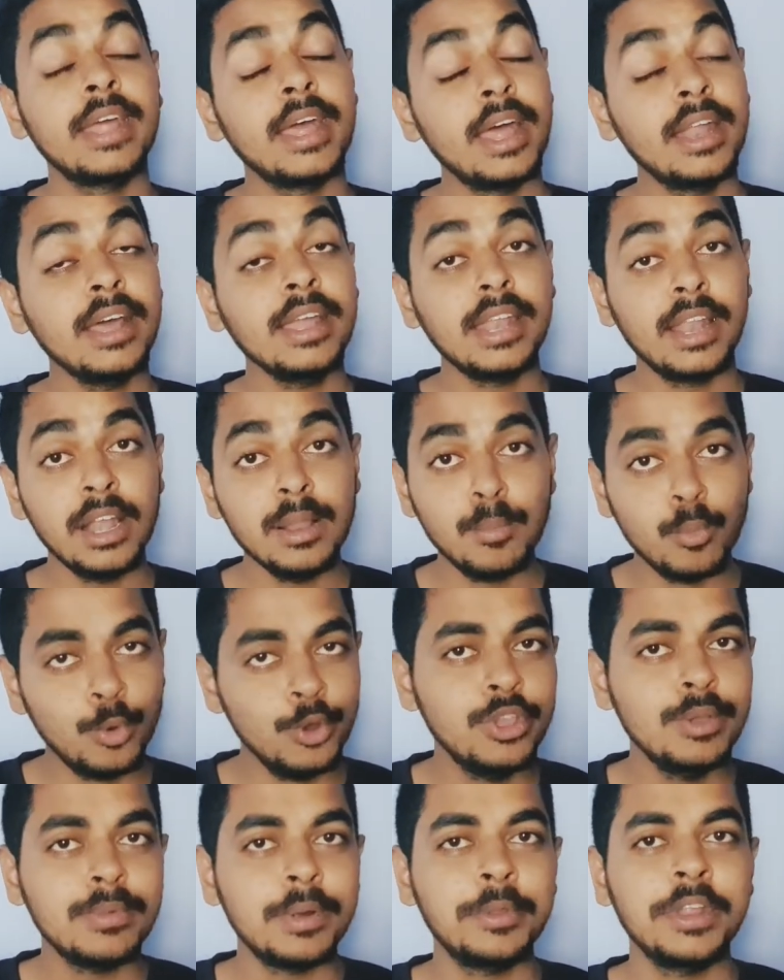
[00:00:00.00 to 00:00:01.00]
ஏன்னா என்னால்
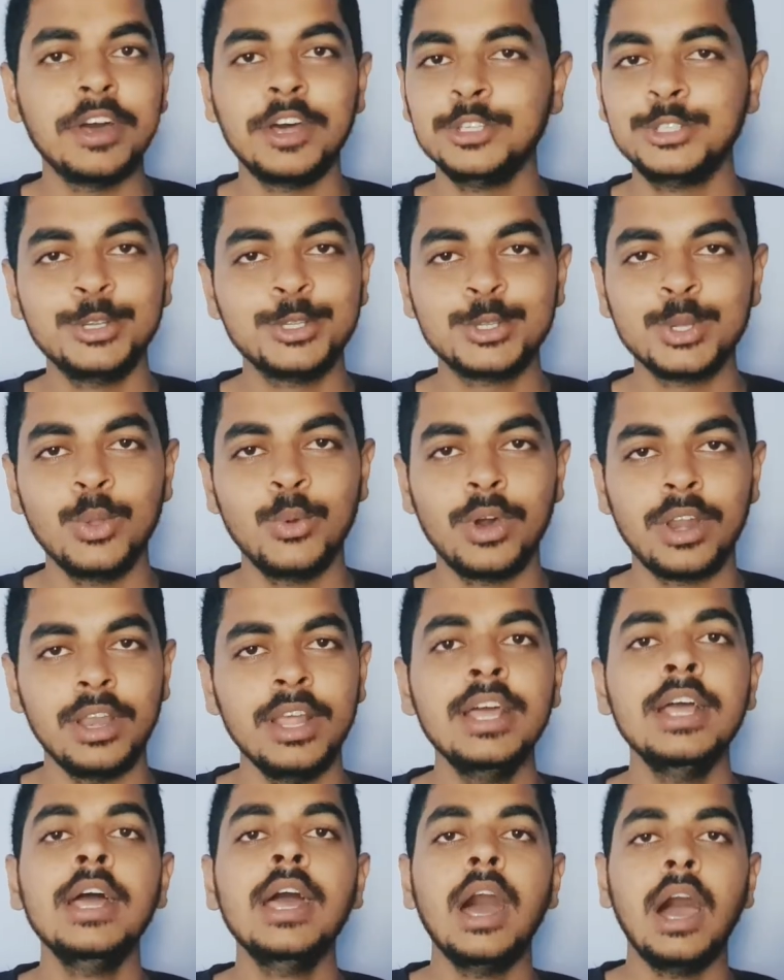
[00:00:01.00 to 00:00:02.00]
முடியும் அப்படின்னு அர்ஜுன் சொல்லுவார்ல
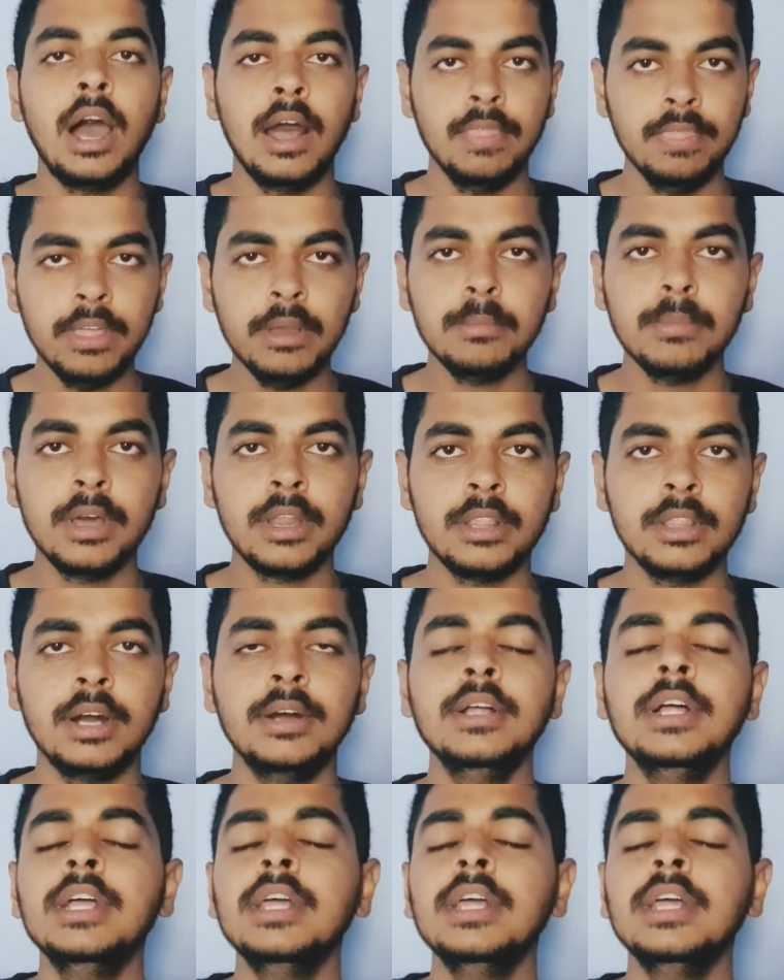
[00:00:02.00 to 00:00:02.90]
அந்த மாதிரி தான்